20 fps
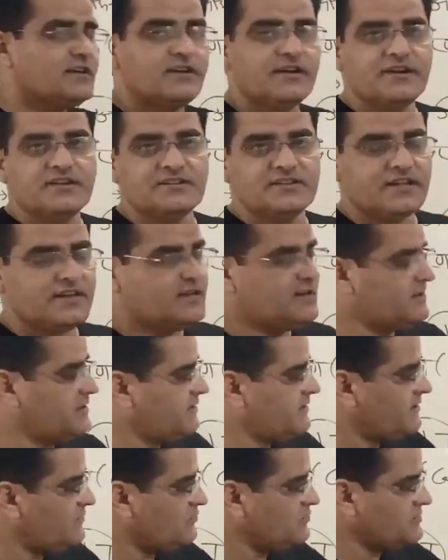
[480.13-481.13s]
की रिट जारी
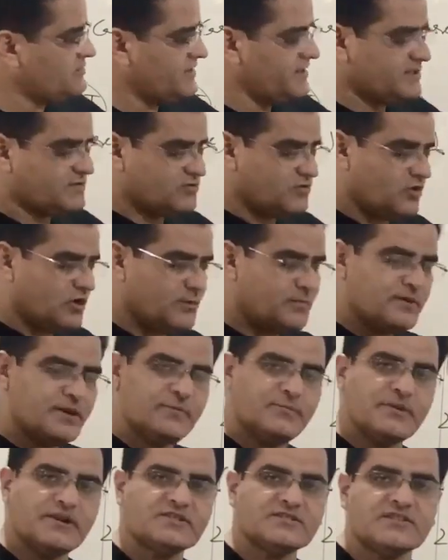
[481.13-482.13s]
करके उस केस को
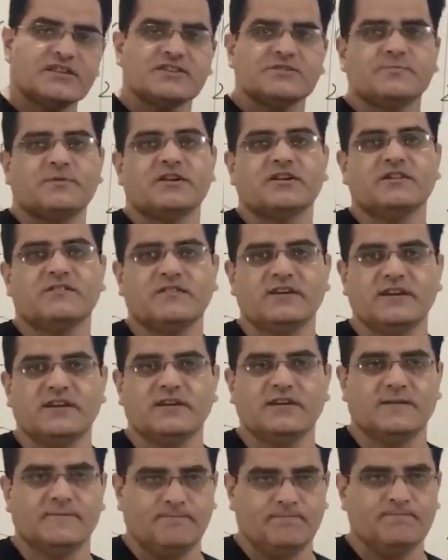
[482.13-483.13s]
अपने पास ट्रांसफ़र करवा
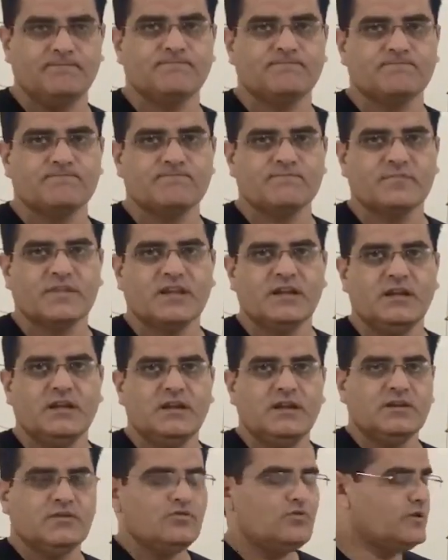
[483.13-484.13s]
लेगा
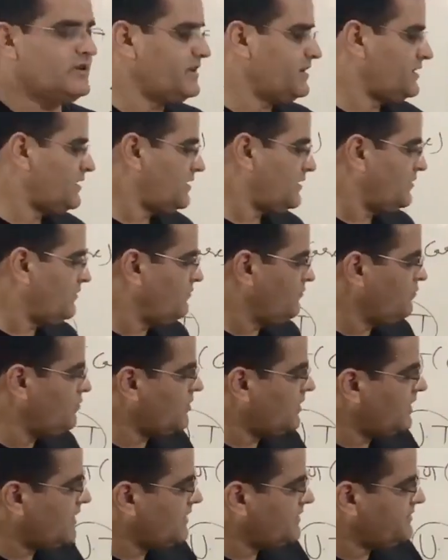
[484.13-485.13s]
क्योंकि वो
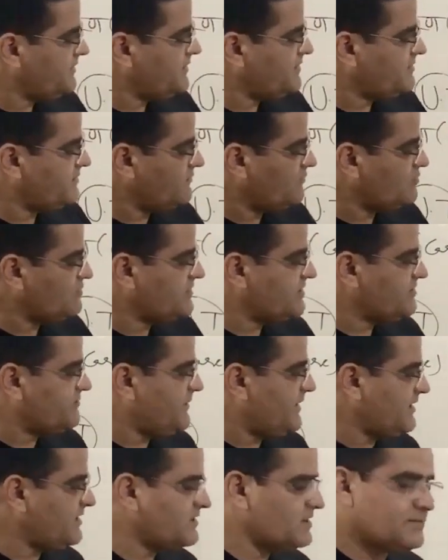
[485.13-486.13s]
आदेश वो
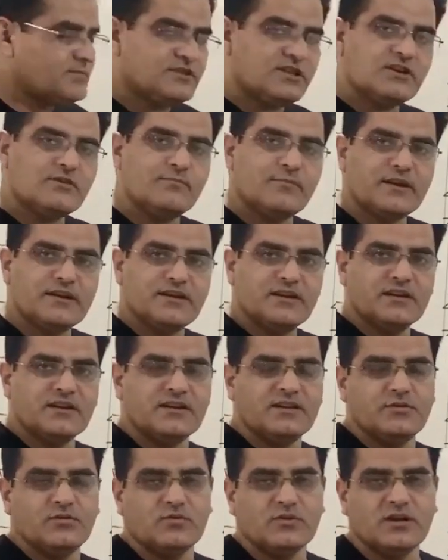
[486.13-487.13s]
जजमेंट तब तक मान्य
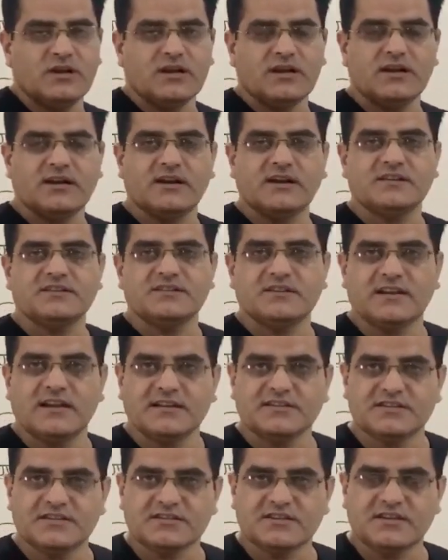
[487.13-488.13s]
नहीं होगा अगर
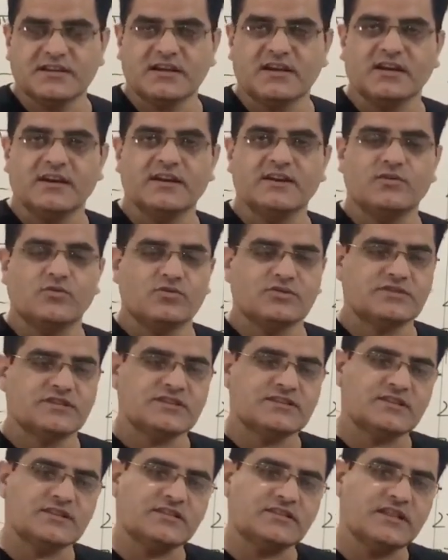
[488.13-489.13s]
जिला जज ने हाई कोर्ट
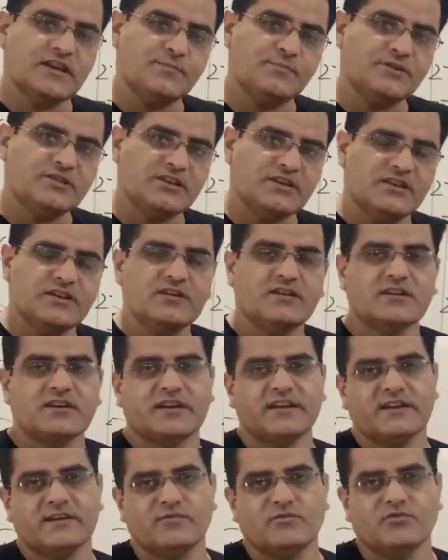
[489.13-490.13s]
से सत्यापित नहीं
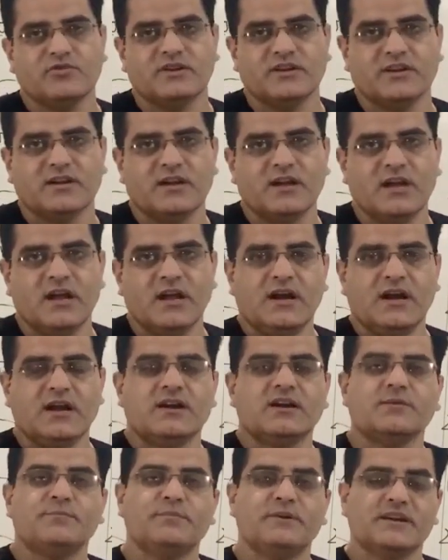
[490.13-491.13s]
कराया है वो ऑर्डर
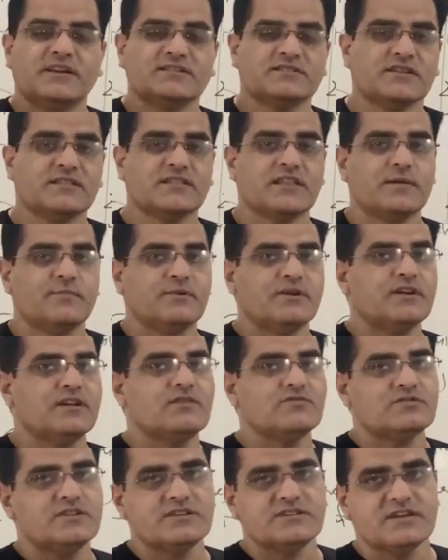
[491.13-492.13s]
अगर बिना सत्यापन
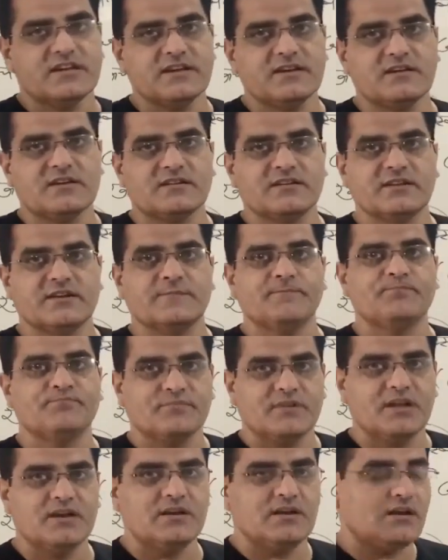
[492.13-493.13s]
के उसने जारी कर दिया
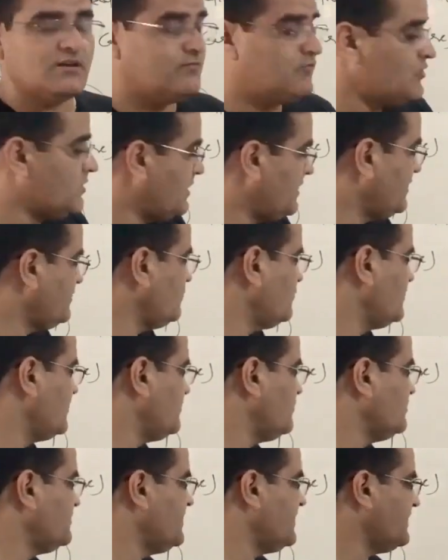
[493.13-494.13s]
है ना अब वो गलत ऑर्डर
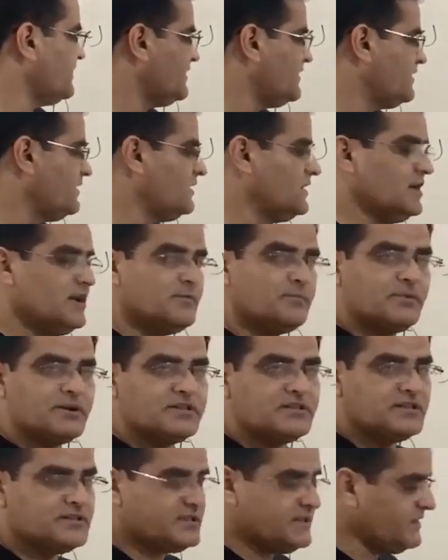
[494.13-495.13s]
हो जाएंगे
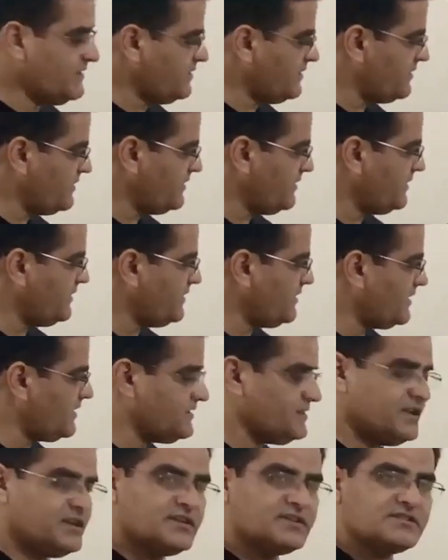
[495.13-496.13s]
प्रतिषेध की रिट
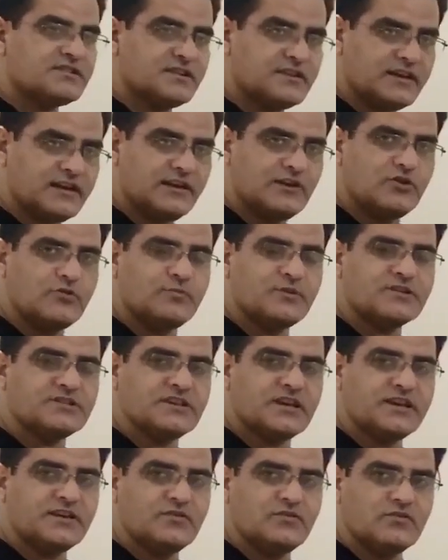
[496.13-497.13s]
अधीनस्थ न्यायालयों पर
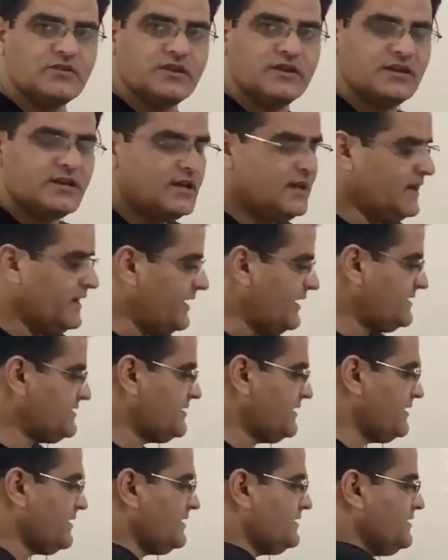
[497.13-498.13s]
जारी होगी
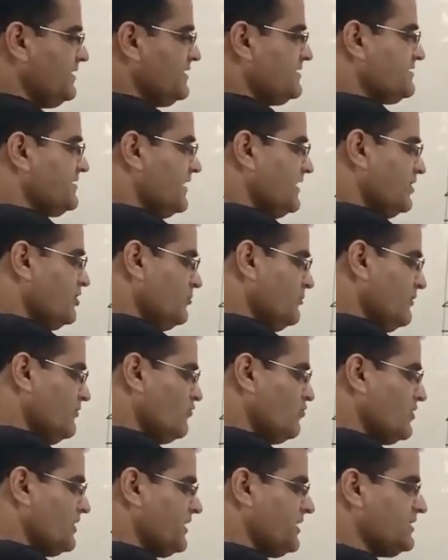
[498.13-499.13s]
ऐसे अधीनस्थ न्यायालयों में
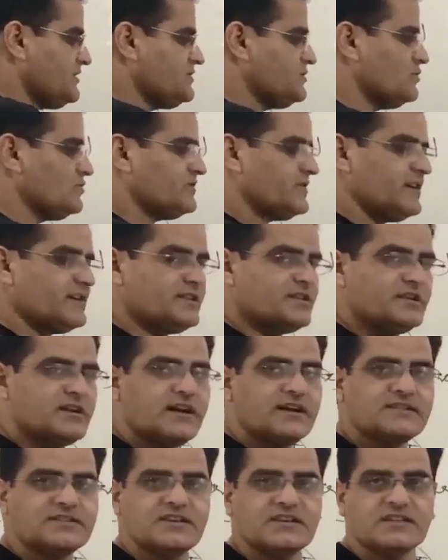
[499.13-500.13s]
वो केस जो उसके
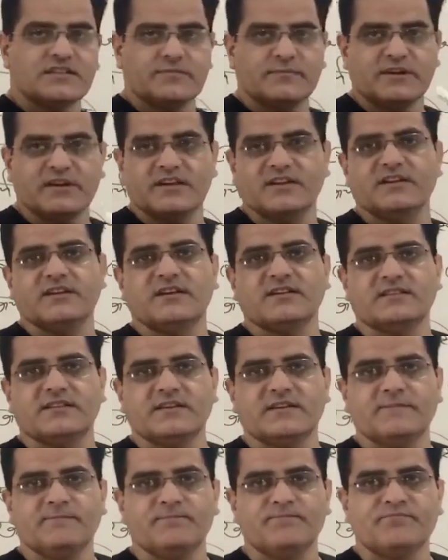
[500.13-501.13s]
अधिकार क्षेत्र में नहीं
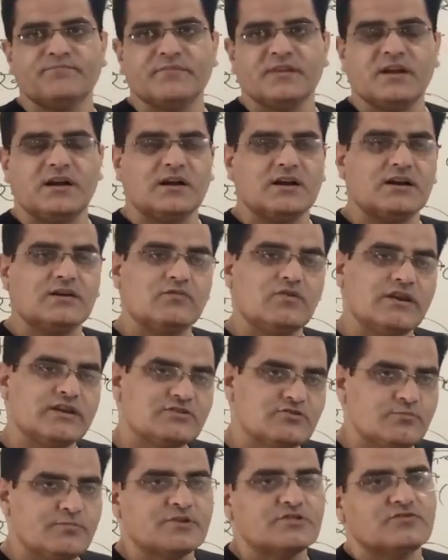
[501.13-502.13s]
आते अगर वो
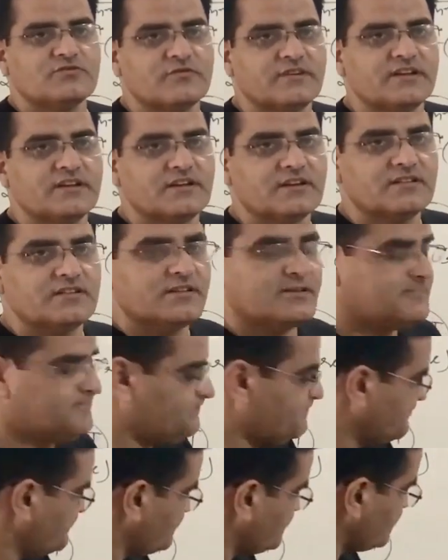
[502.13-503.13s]
ऐसो पर सुनवाई करते हैं
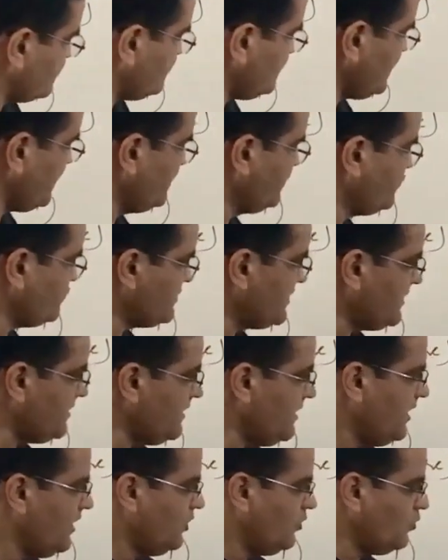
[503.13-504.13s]
दूसरा
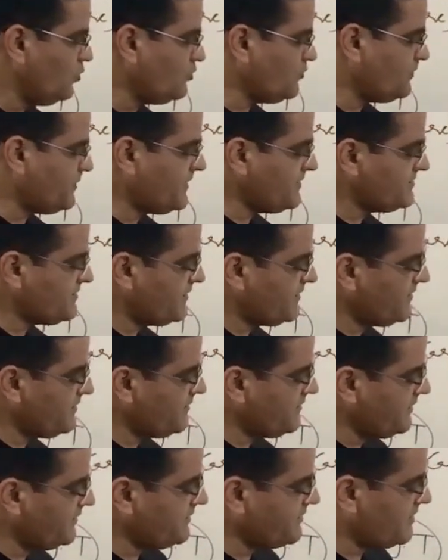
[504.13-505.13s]
उत्प्रेषण
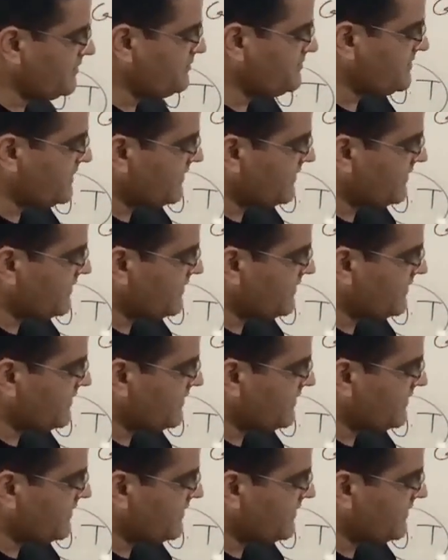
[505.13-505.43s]
की रिट कब